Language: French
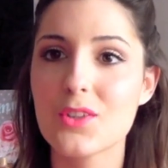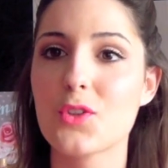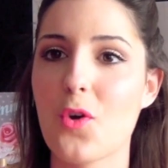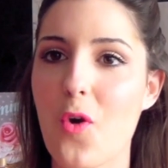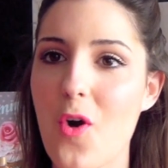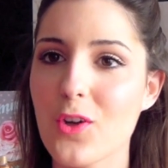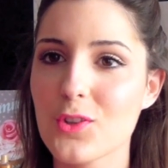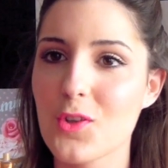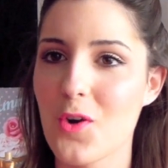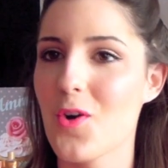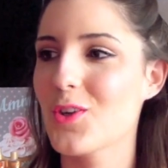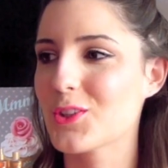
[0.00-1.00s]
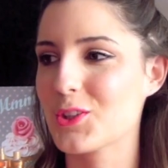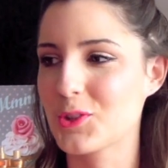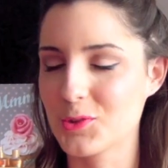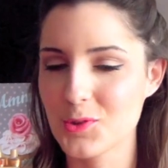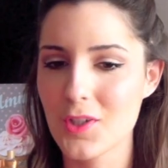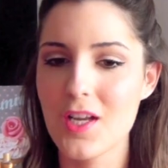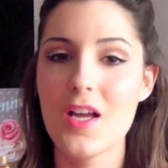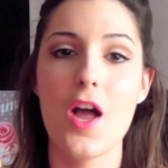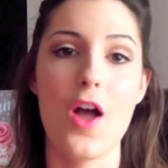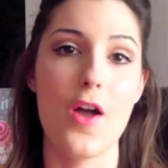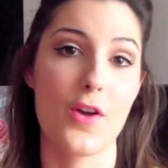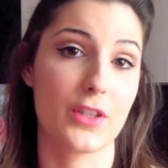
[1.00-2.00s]
trop trop chou
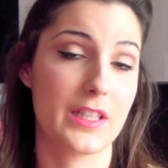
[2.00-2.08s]
euh,